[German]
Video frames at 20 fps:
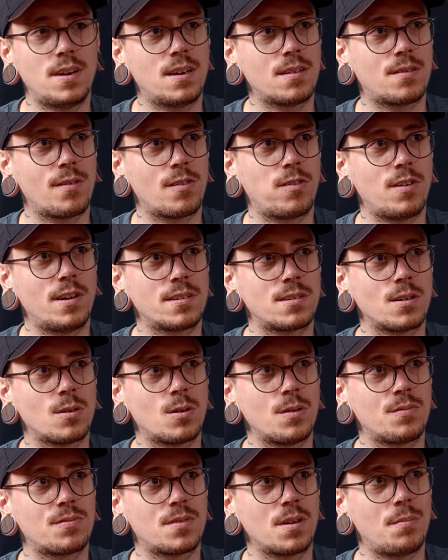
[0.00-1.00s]
werde jetzt wahrscheinlich
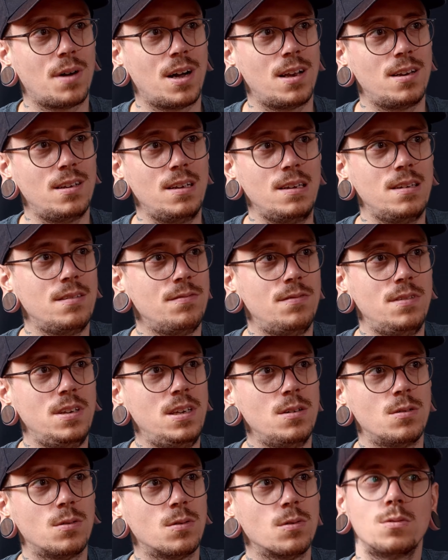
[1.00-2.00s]
auch öfter mal in
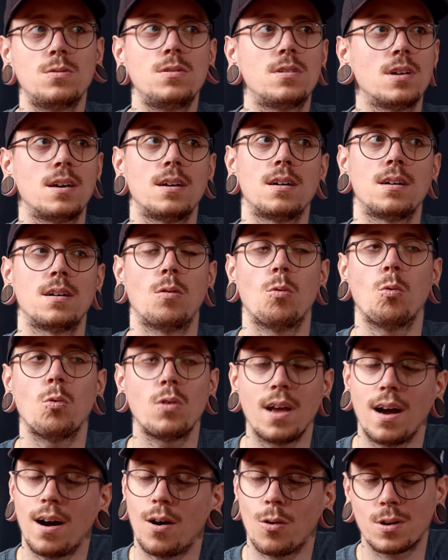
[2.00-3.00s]
Video unter,
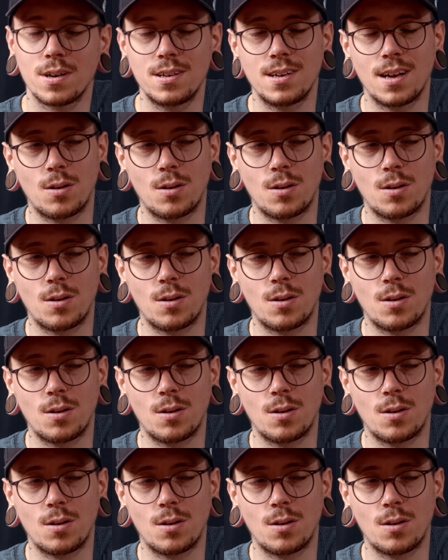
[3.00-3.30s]
oder auch in